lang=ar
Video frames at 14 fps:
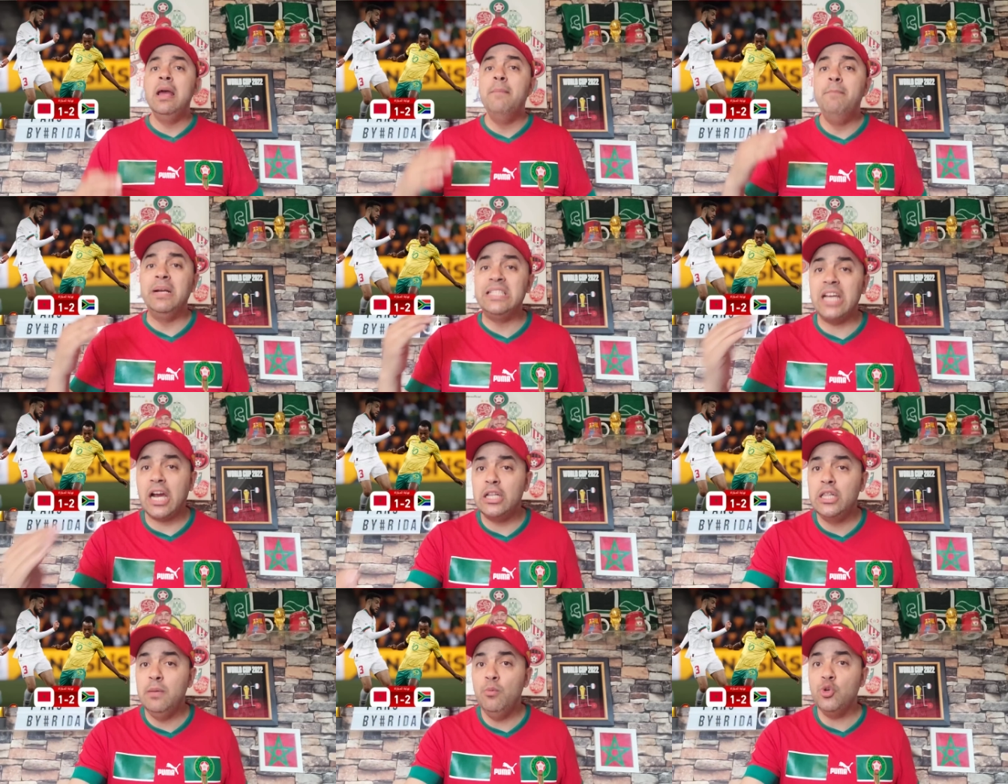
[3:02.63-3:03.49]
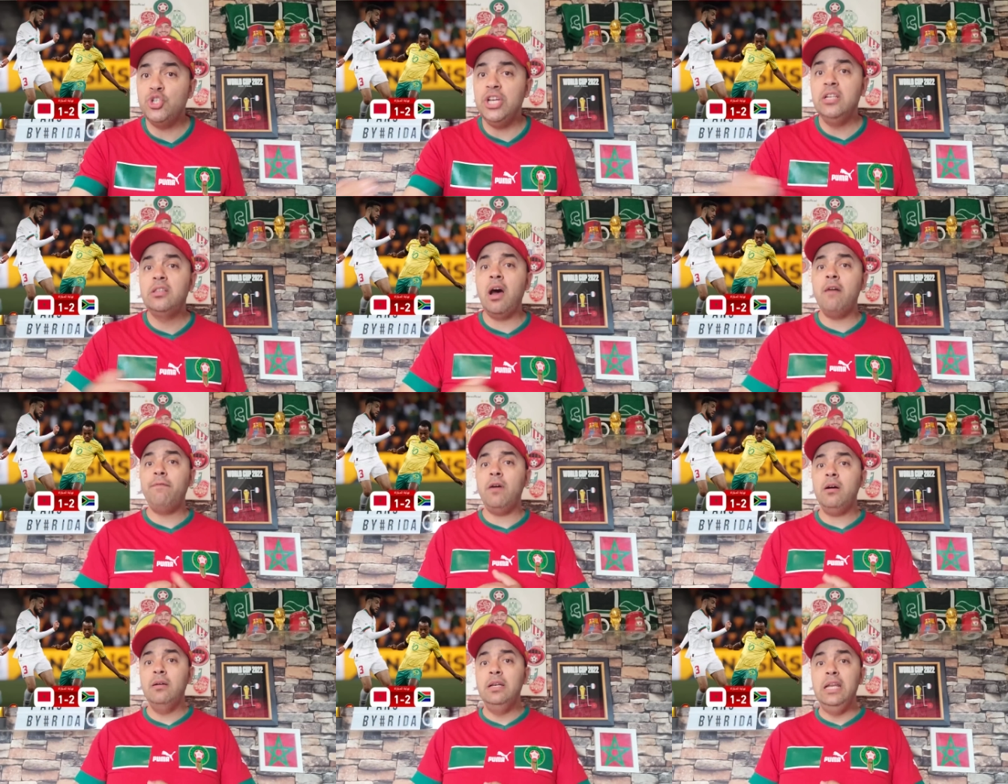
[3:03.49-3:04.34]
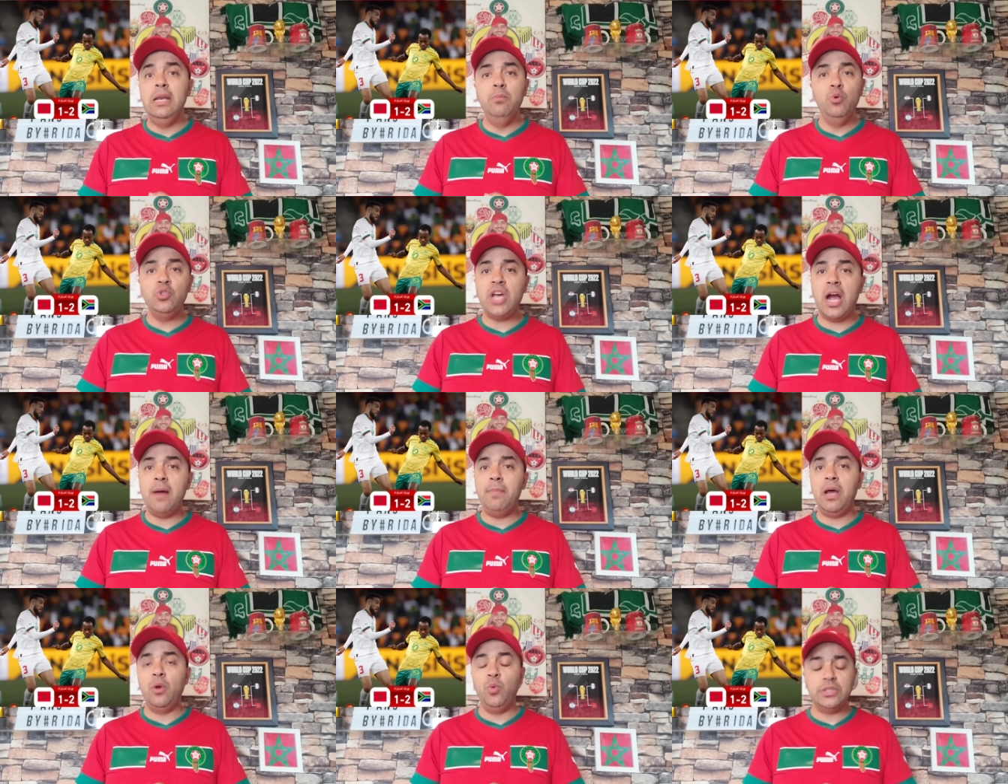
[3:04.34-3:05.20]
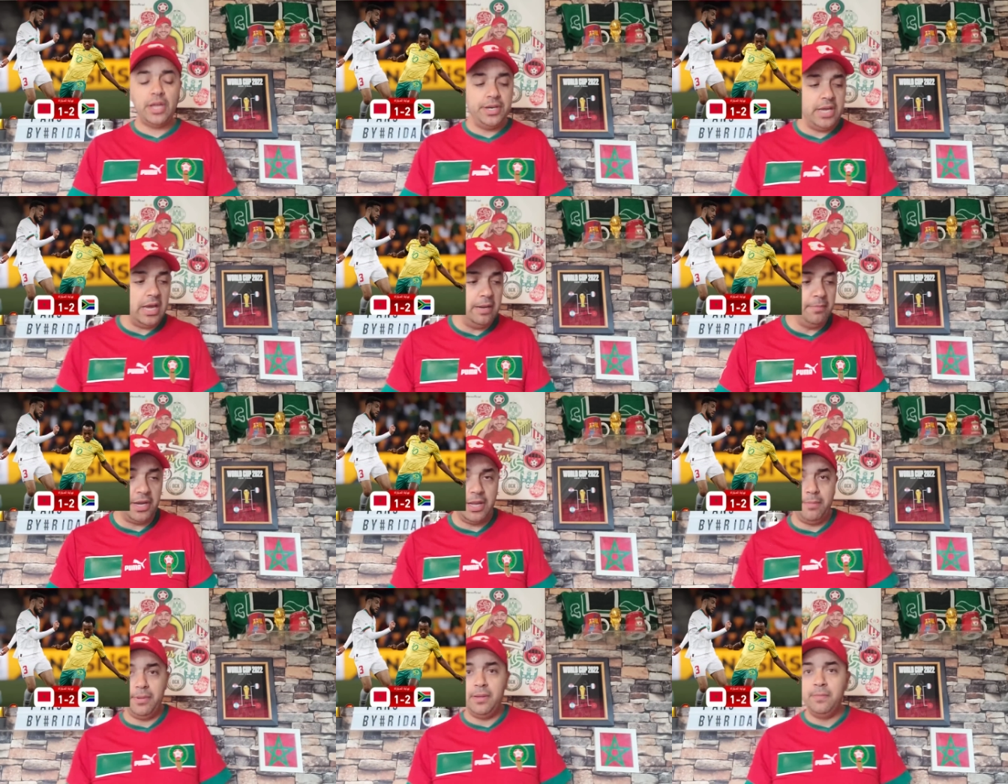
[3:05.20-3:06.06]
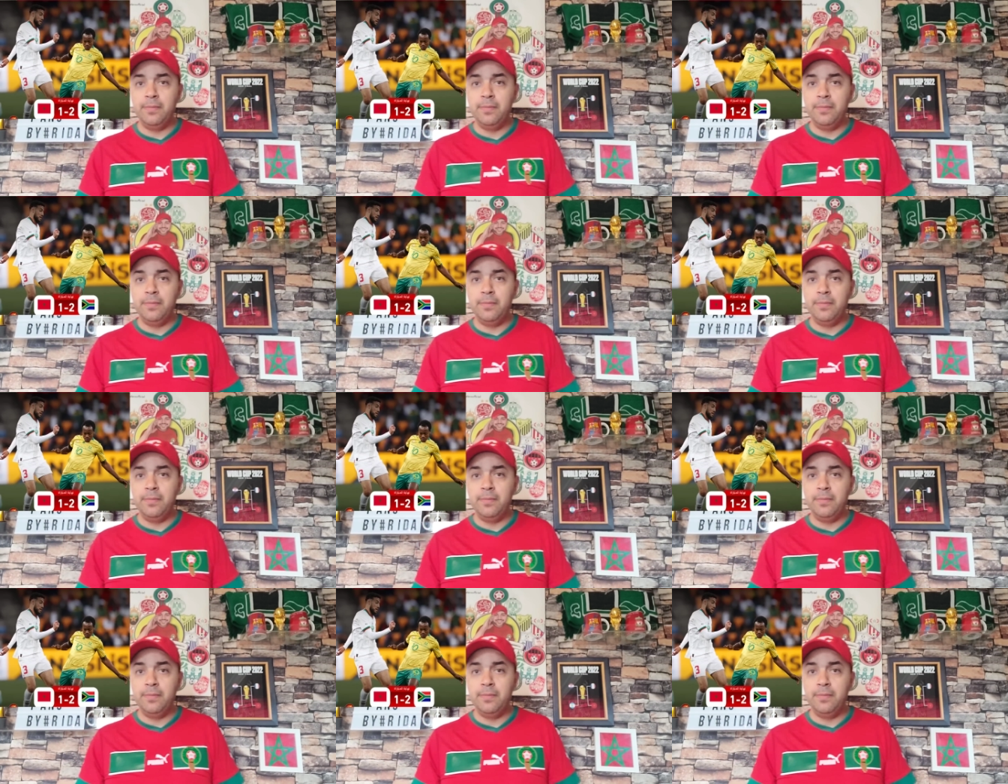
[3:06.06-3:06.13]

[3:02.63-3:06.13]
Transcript: ما تقدموش اضافه للمنتخب الوطني المغربي